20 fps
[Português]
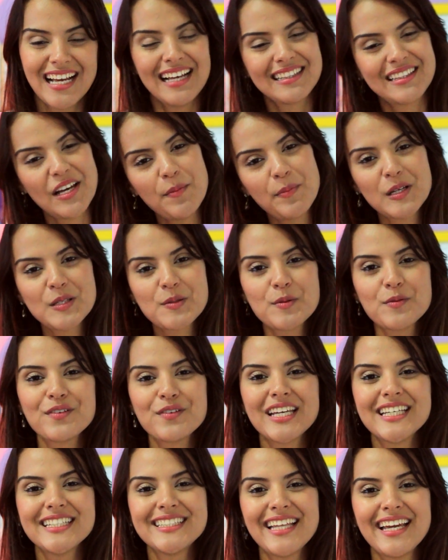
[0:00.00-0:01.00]
Até o próximo
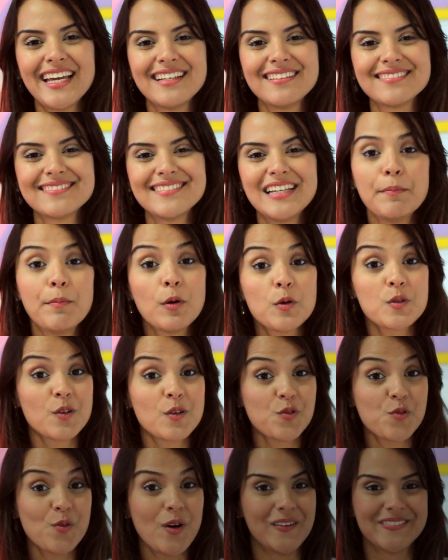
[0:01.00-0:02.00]
Vem Que Tem e bom
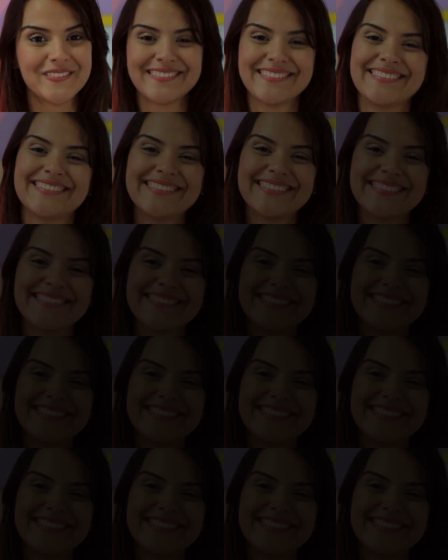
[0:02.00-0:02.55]
São João!